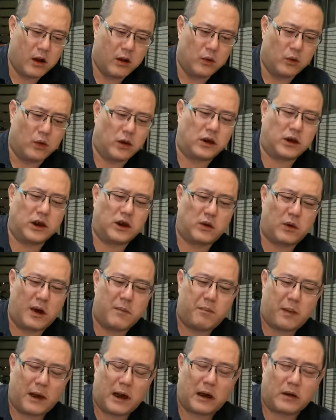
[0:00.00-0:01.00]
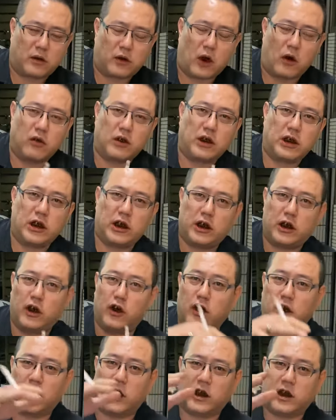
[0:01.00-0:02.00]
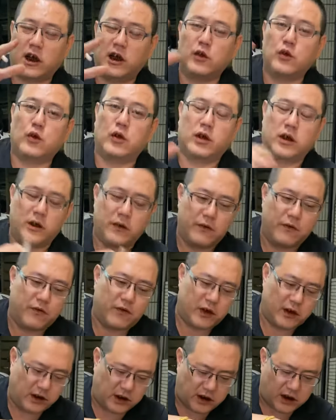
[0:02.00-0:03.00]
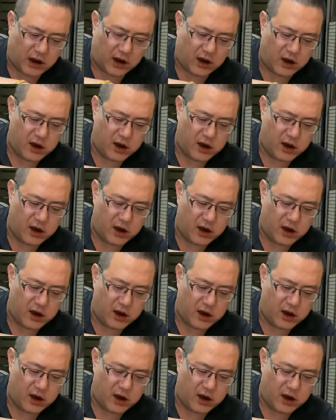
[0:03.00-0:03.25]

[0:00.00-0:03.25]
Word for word: 我只喜欢把东西留给更多的人分享。